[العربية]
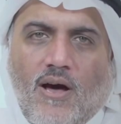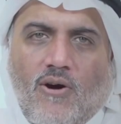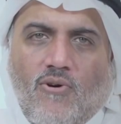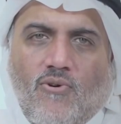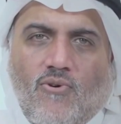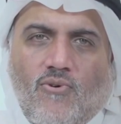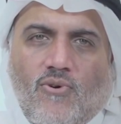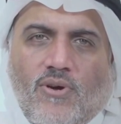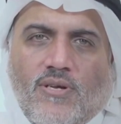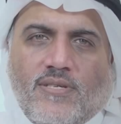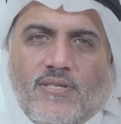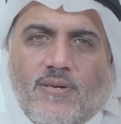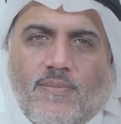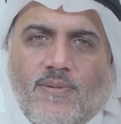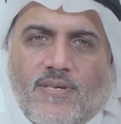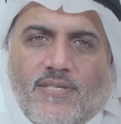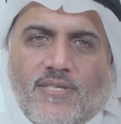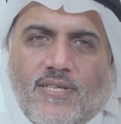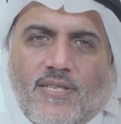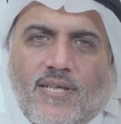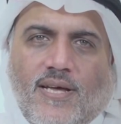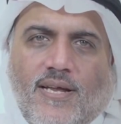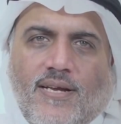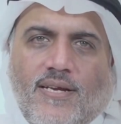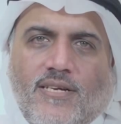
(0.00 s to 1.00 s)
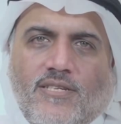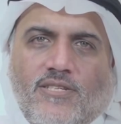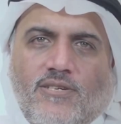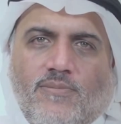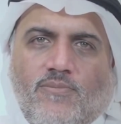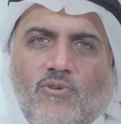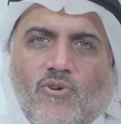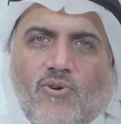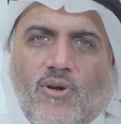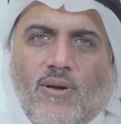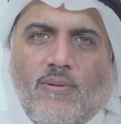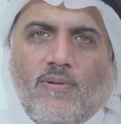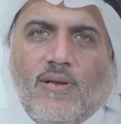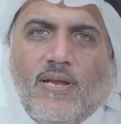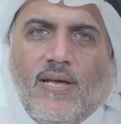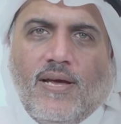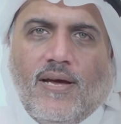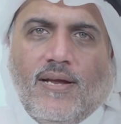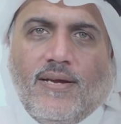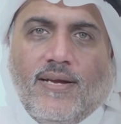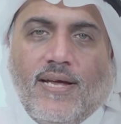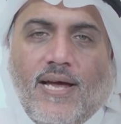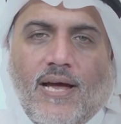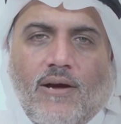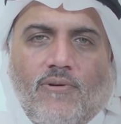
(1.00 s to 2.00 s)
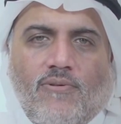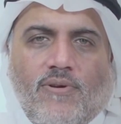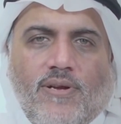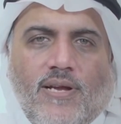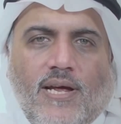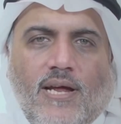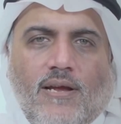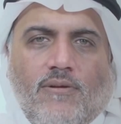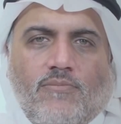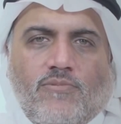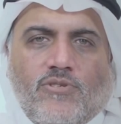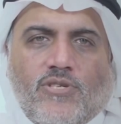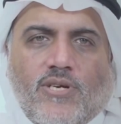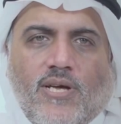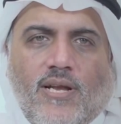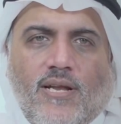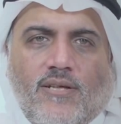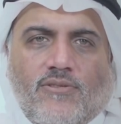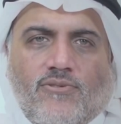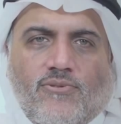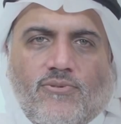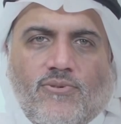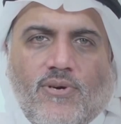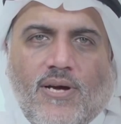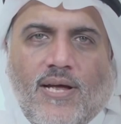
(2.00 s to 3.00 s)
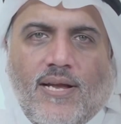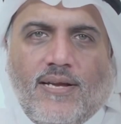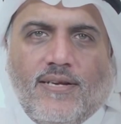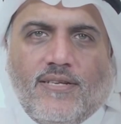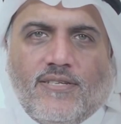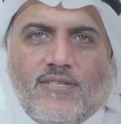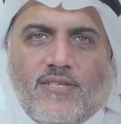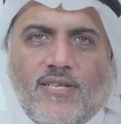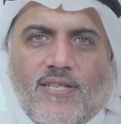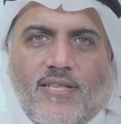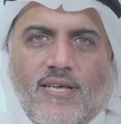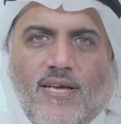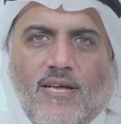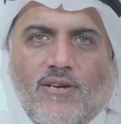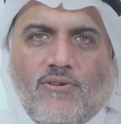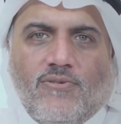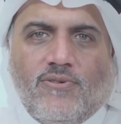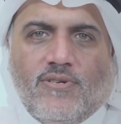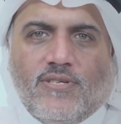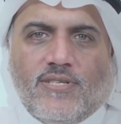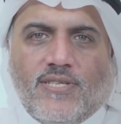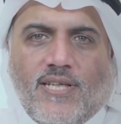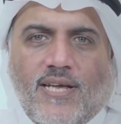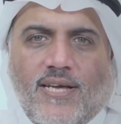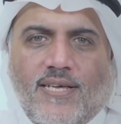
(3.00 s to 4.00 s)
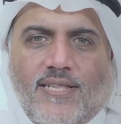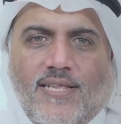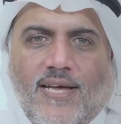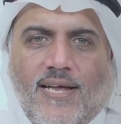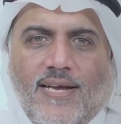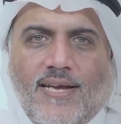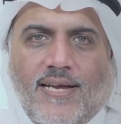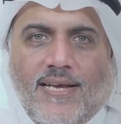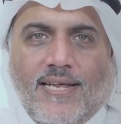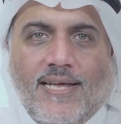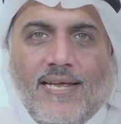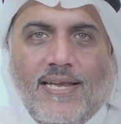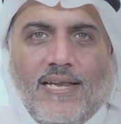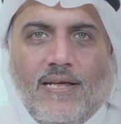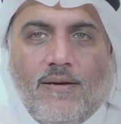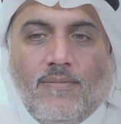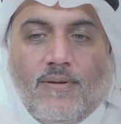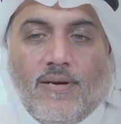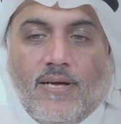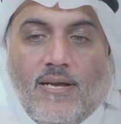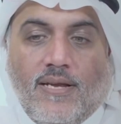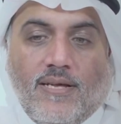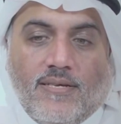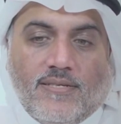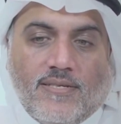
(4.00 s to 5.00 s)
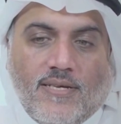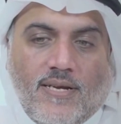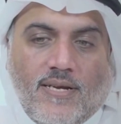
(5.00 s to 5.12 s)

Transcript: او اذا ما استطعنا نجيب له كليه نحاول نحل مشكلته هل نستطيع انه نستعيد عن الكليه بكليه